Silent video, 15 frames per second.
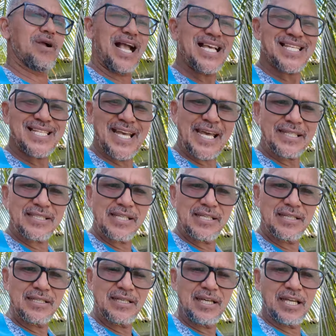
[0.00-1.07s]
cacete,
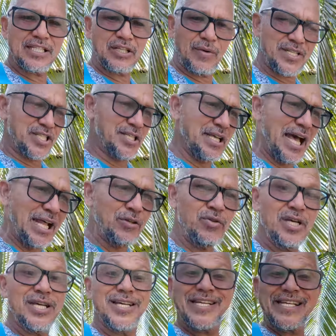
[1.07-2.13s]
então esse galo
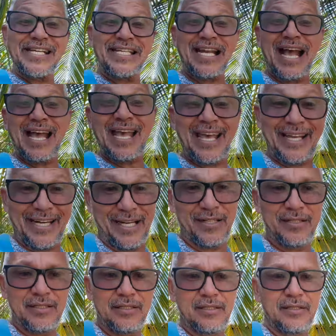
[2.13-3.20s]
já era.
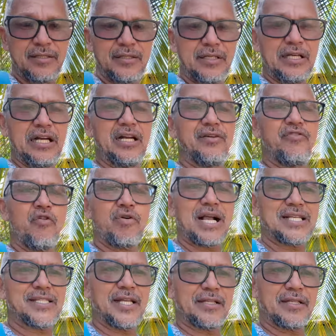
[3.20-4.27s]
Ele levou um
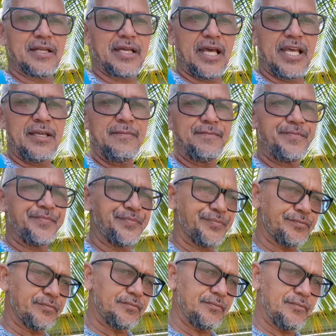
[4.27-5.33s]
cacete de quem?
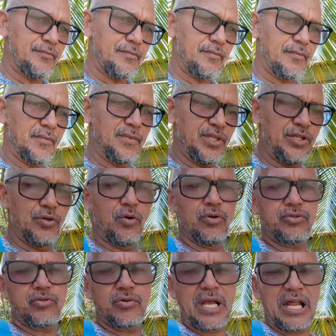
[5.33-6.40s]
De
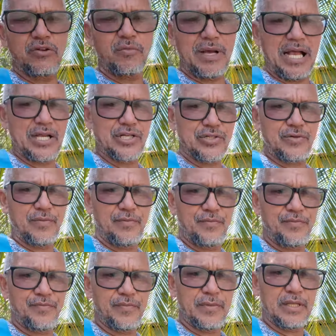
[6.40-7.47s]
outro galo macho.
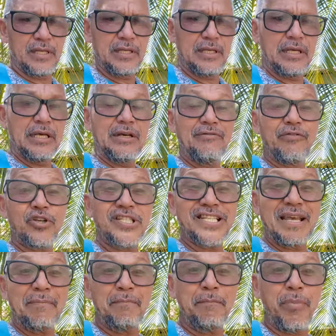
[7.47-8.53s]

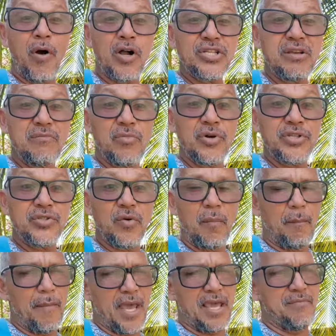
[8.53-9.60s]
Você pode muito
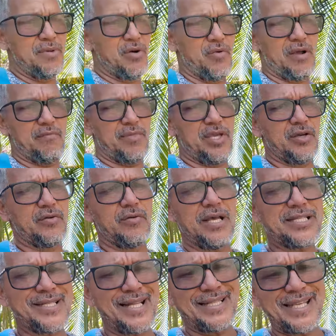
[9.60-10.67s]
bem, meu amigo.
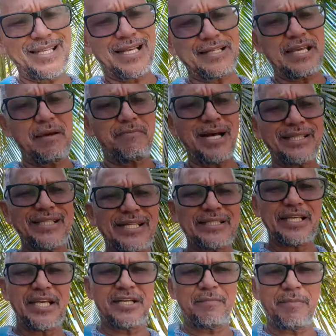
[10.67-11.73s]
Essa dica aqui é
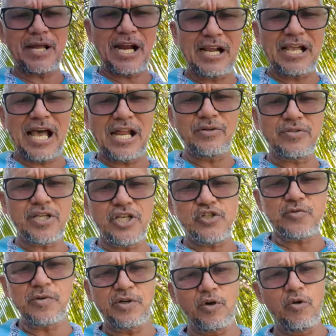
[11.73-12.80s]
matadeira para galos que
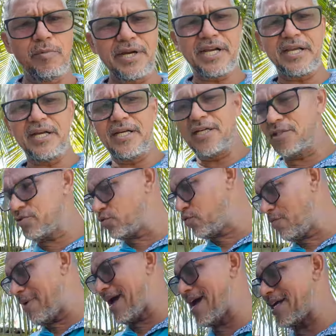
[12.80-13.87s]
esfriou brigando no
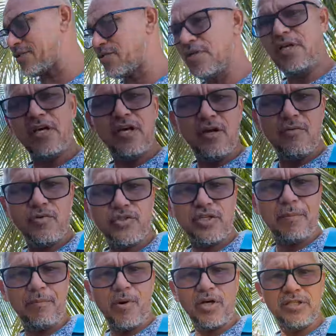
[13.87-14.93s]
mato.
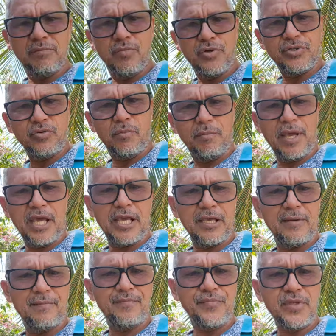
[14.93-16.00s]
Você pode muito
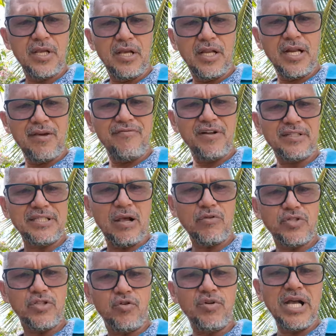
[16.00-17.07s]
bem levantar o
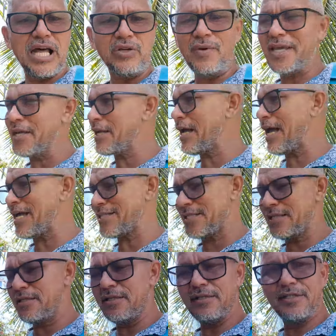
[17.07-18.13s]
seu galo em
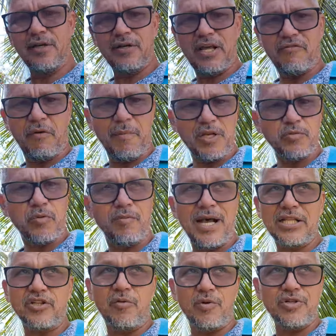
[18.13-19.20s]
casa, não leva mais para o
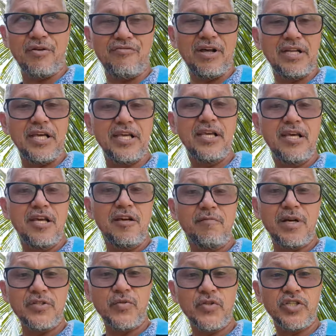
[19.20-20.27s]
mato, como eu já falei,
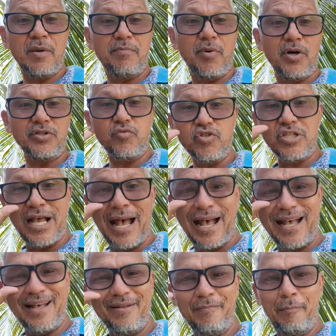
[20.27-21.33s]
mas você pode
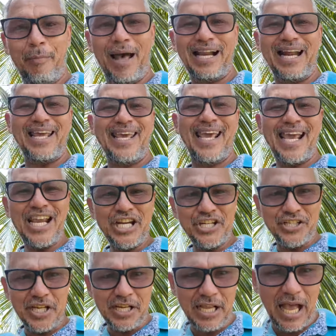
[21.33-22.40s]
usar para
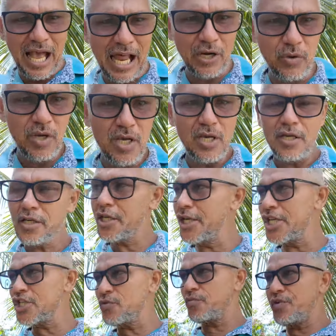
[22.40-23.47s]
este galo que
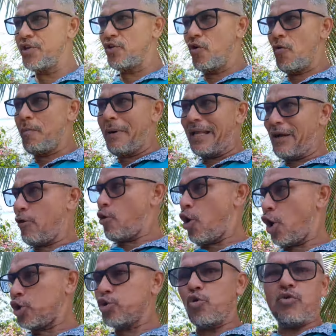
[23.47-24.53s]
esfriou para
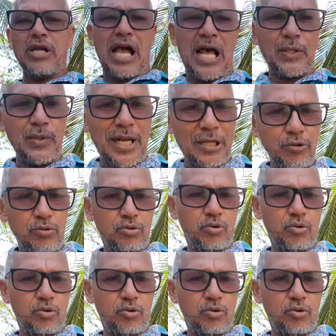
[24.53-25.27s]
outro galo lá no